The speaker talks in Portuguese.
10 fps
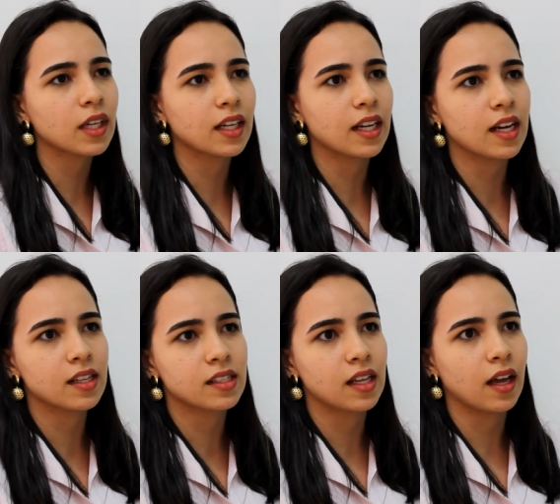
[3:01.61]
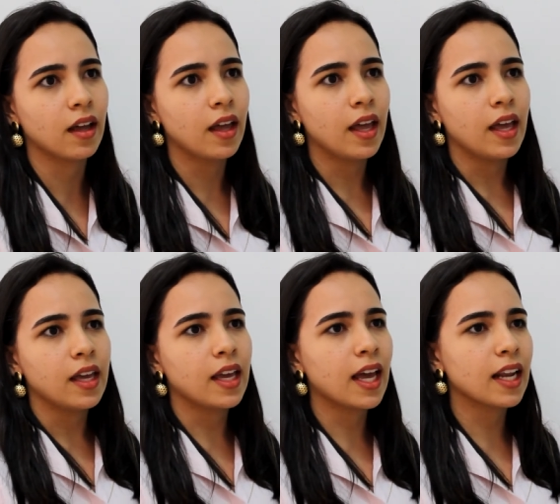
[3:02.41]
da criança
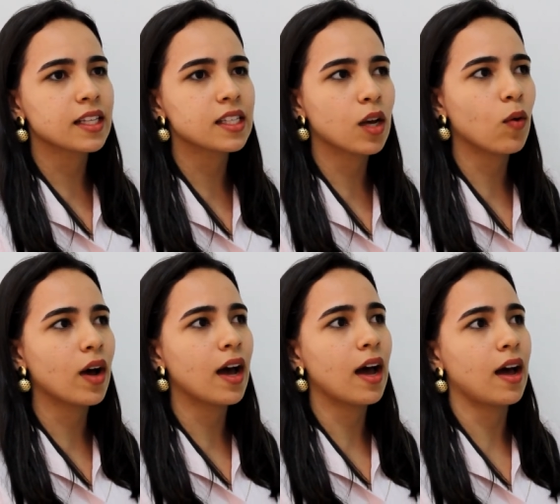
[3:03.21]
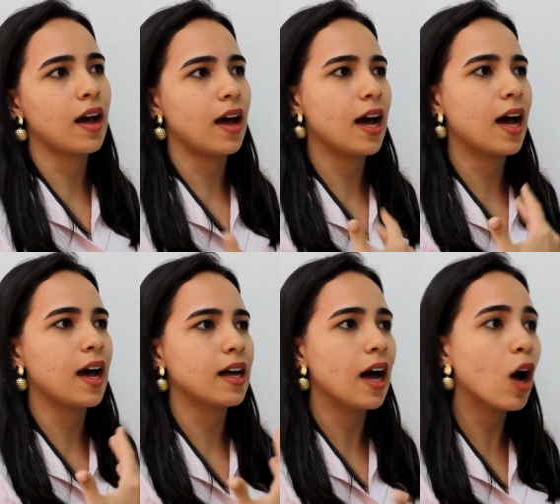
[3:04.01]
em relação à,
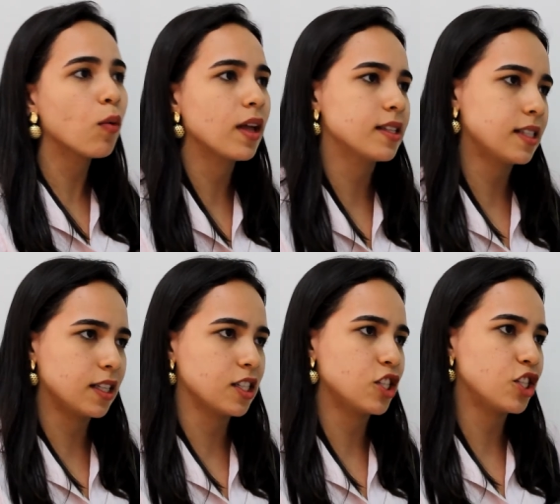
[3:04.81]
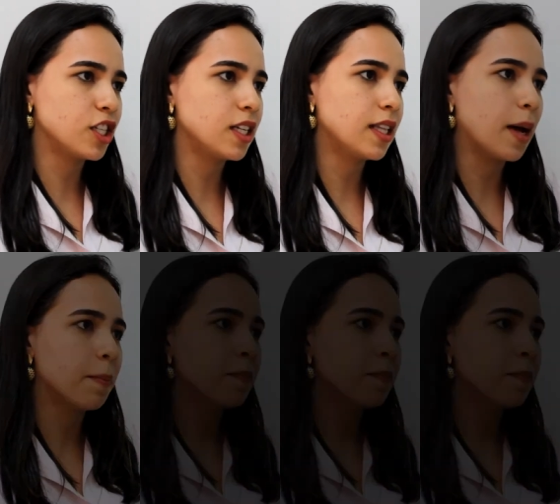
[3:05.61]
à aula sendo assistida.